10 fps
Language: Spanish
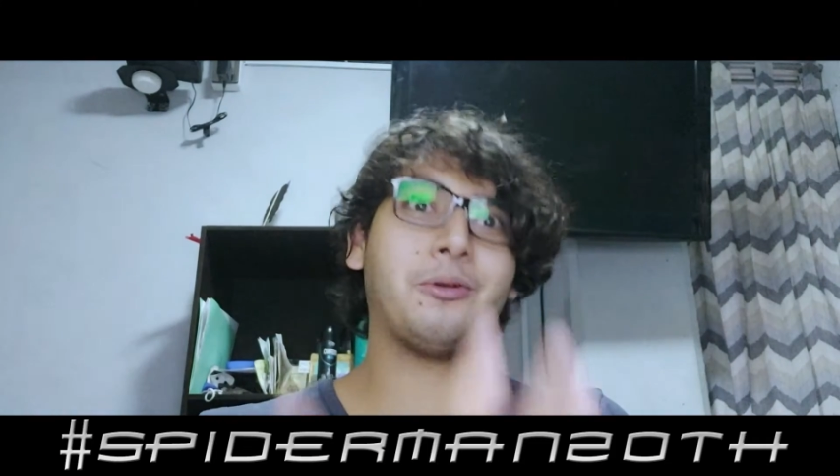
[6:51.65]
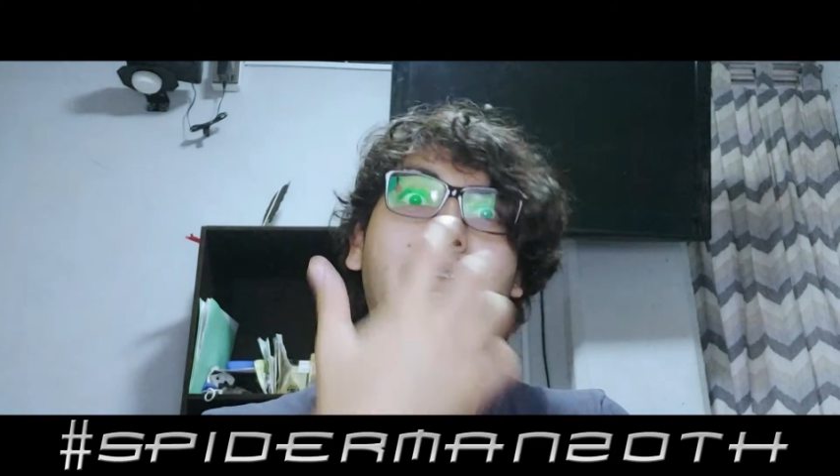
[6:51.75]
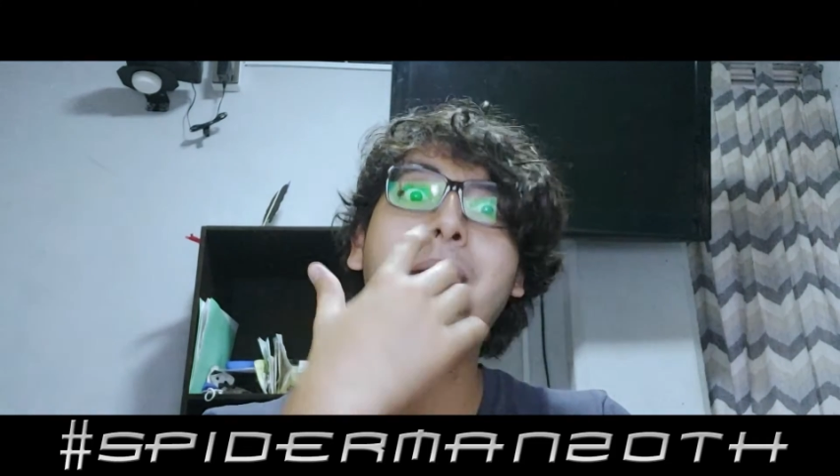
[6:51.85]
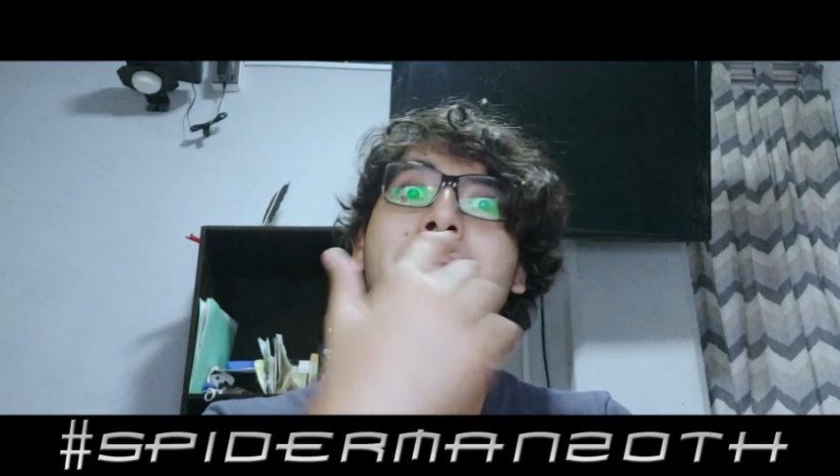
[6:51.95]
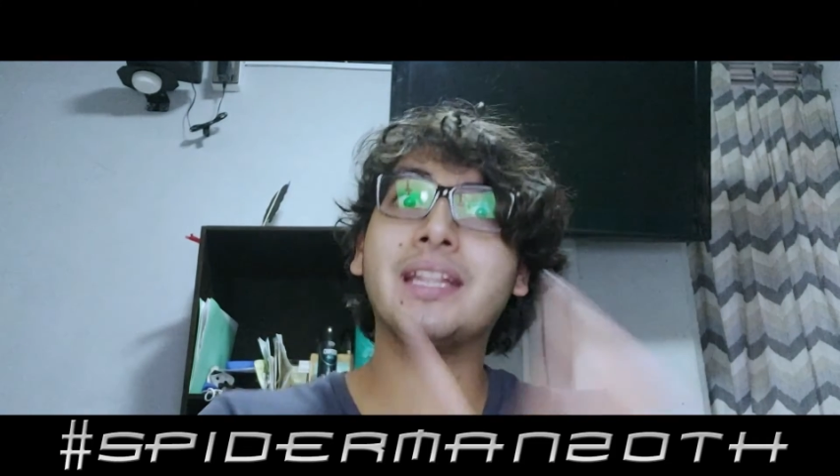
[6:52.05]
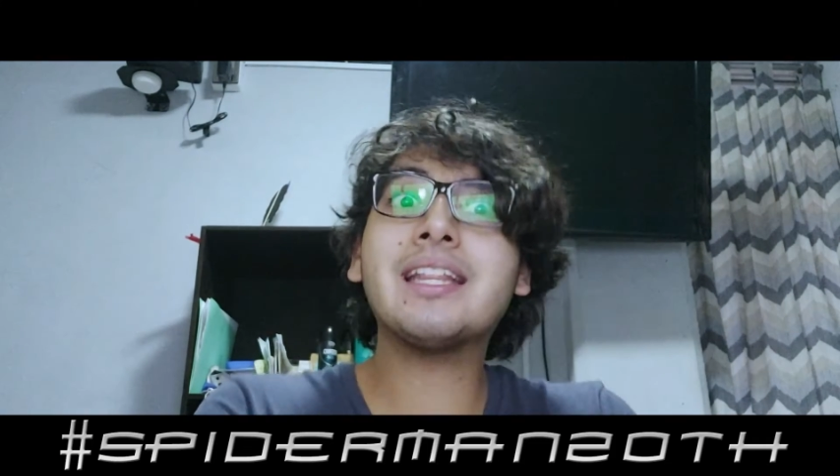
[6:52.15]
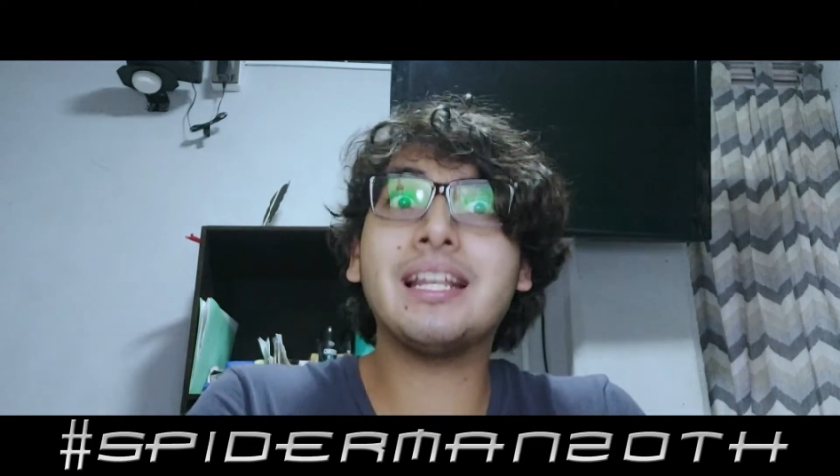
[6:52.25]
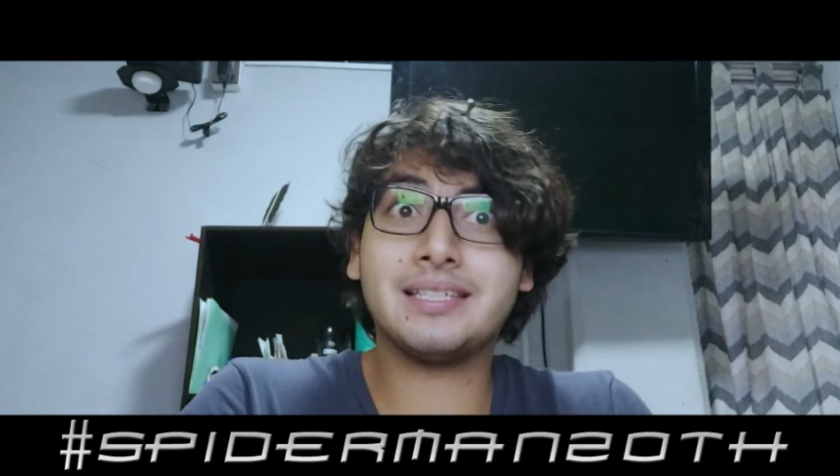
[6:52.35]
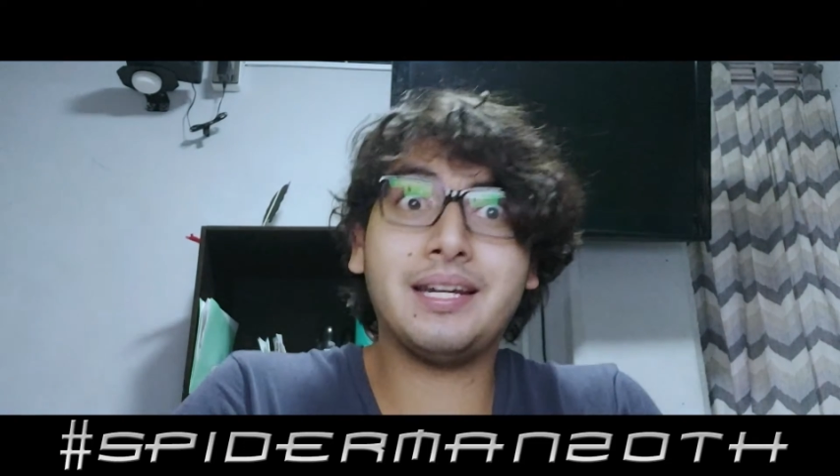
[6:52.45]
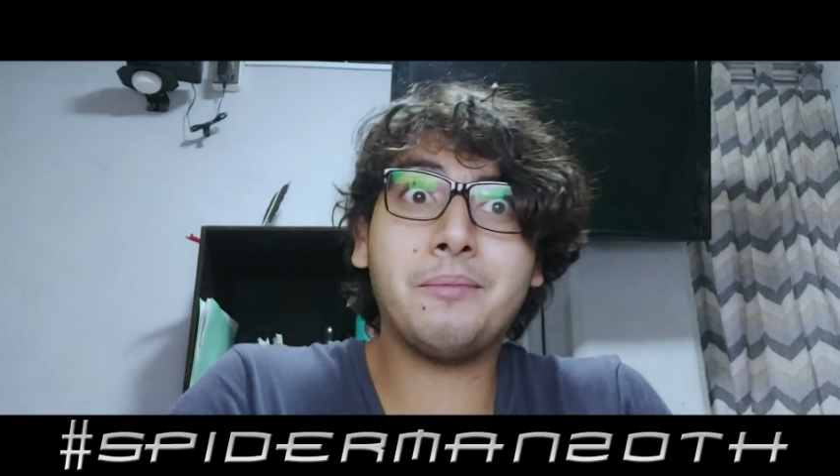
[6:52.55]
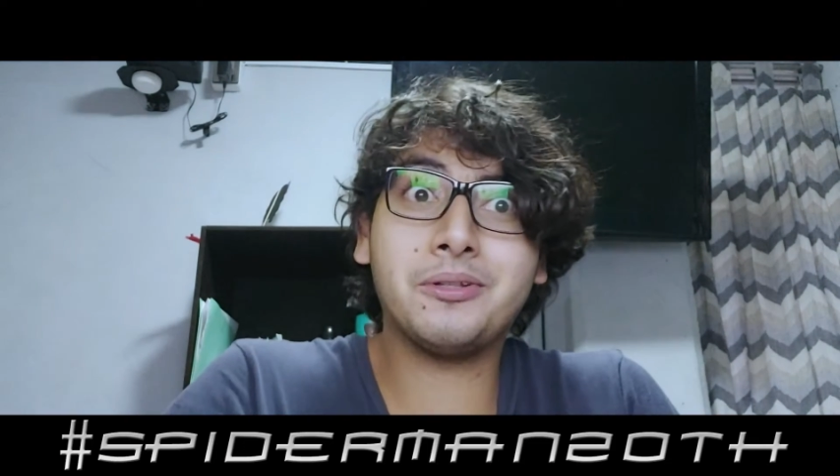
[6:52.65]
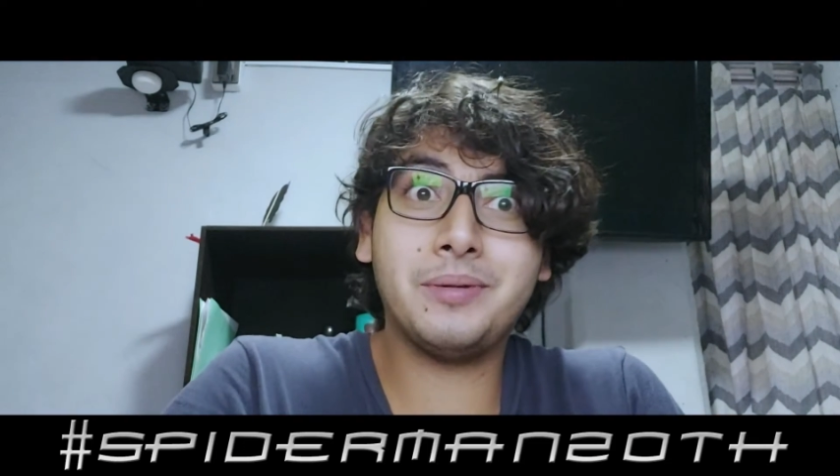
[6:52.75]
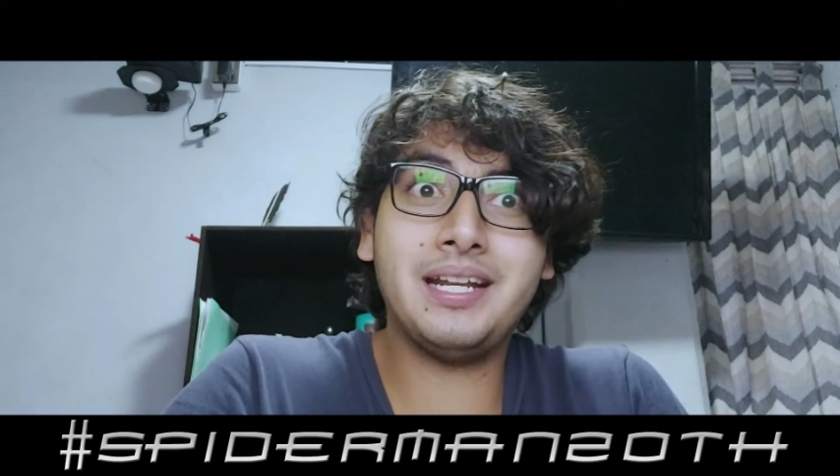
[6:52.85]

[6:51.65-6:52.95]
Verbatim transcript: Solamente las queremos